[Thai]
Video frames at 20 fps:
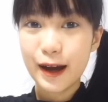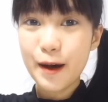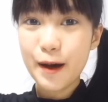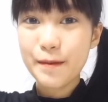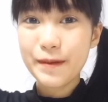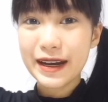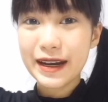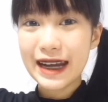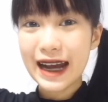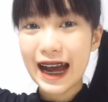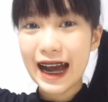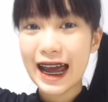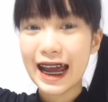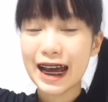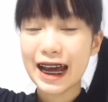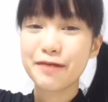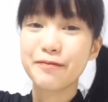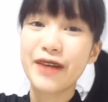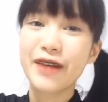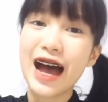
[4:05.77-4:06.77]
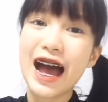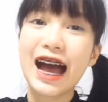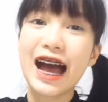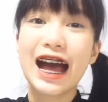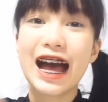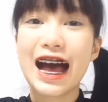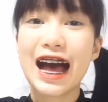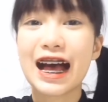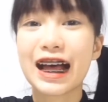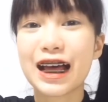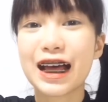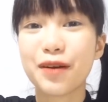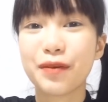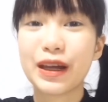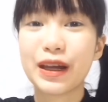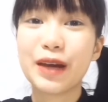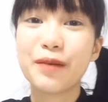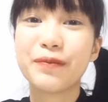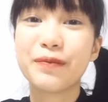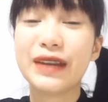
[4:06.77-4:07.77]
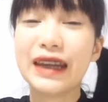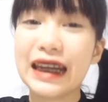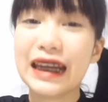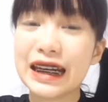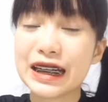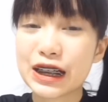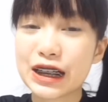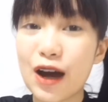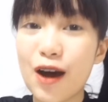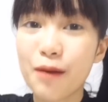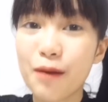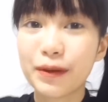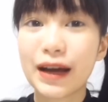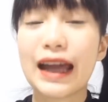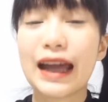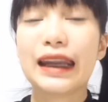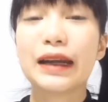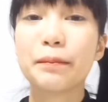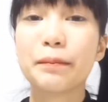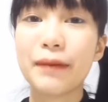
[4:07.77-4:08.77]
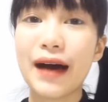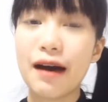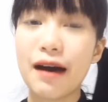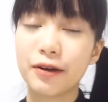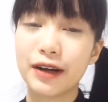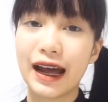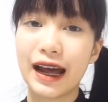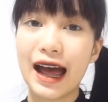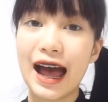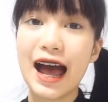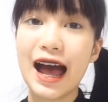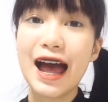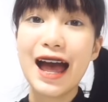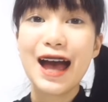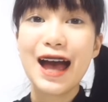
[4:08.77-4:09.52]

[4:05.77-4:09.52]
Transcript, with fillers: ก็เป็นยังไงกันบ้างคะกับคลิปนี้ชอบกันหรือเปล่านะคะ